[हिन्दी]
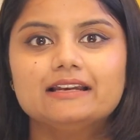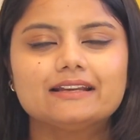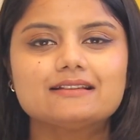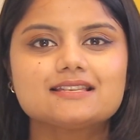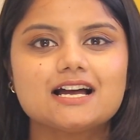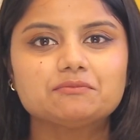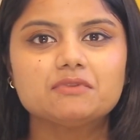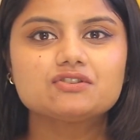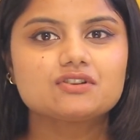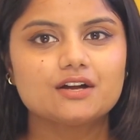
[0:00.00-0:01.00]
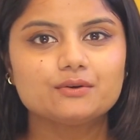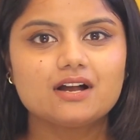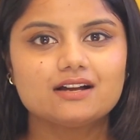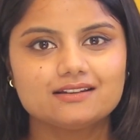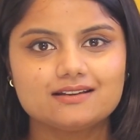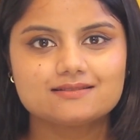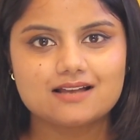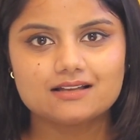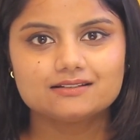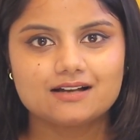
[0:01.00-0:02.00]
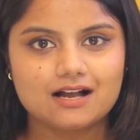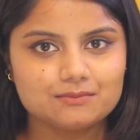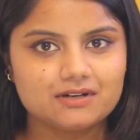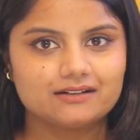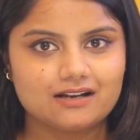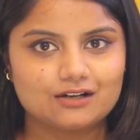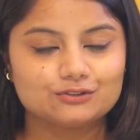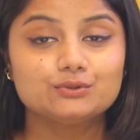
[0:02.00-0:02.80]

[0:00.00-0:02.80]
लेकिन साथ में शाहरुख खान के साथ काम करना